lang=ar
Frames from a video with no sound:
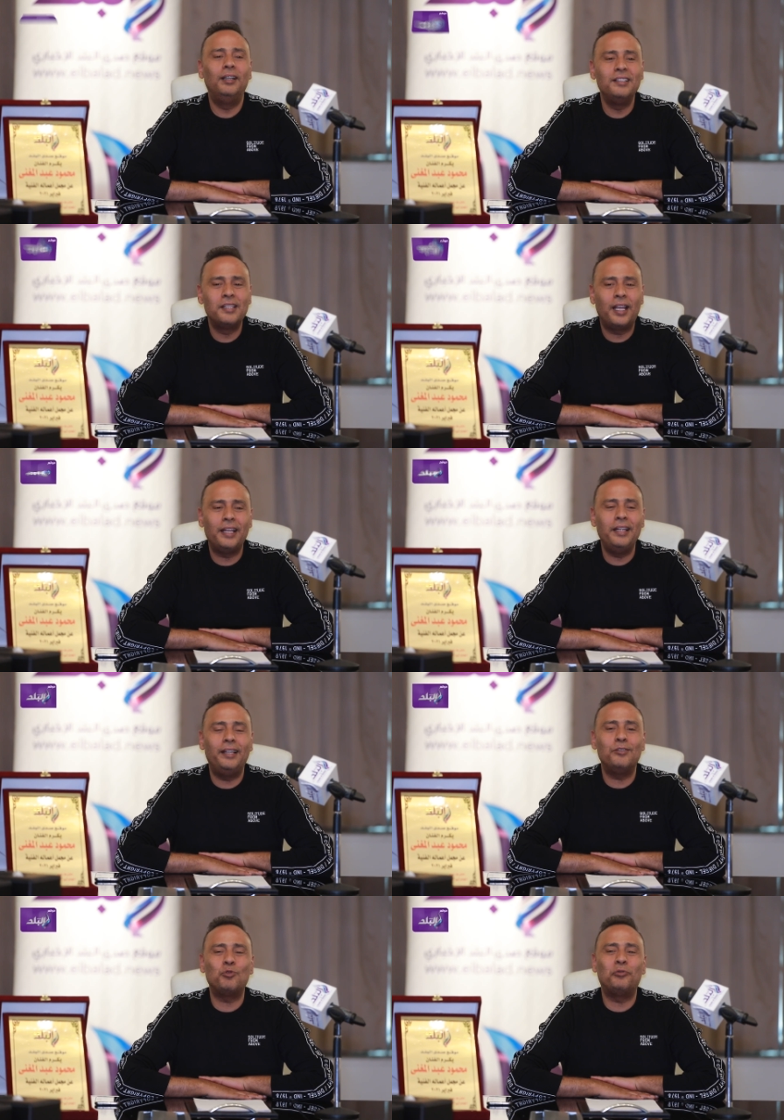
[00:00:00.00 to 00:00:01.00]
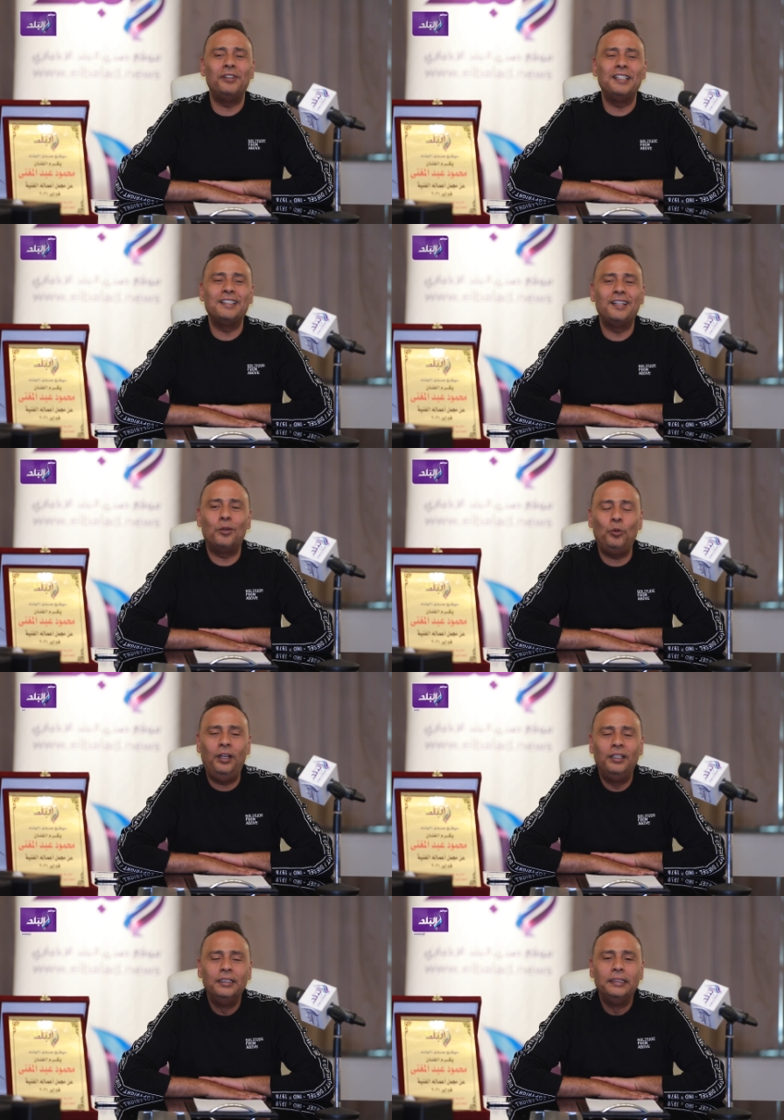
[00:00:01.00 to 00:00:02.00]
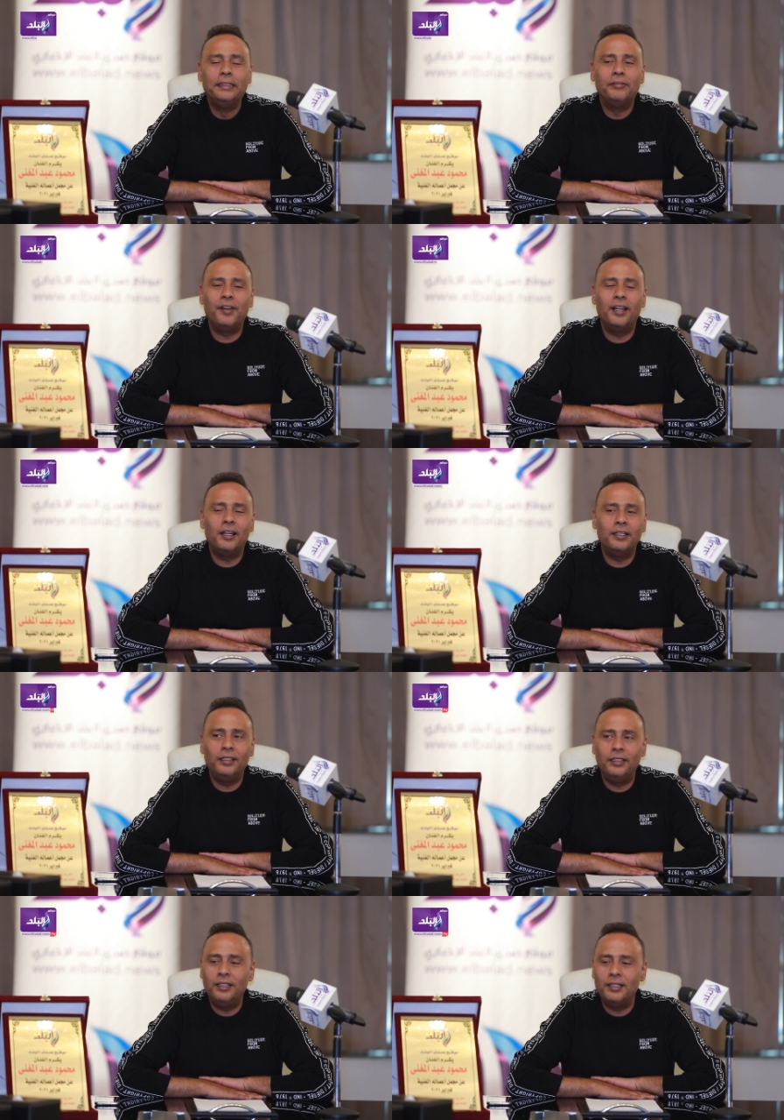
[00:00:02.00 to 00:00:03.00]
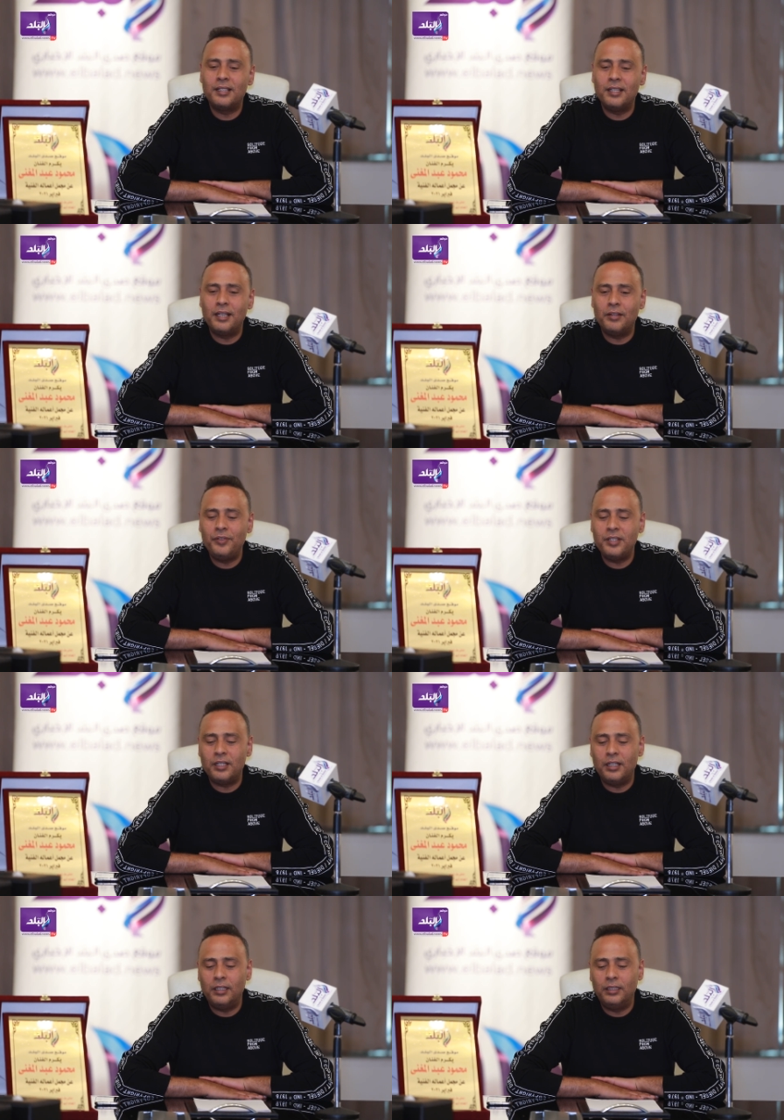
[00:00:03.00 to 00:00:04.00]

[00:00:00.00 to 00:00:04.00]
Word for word: اذا كان يعني الصوفيه ان انا اروح فجرا السيده نفيسه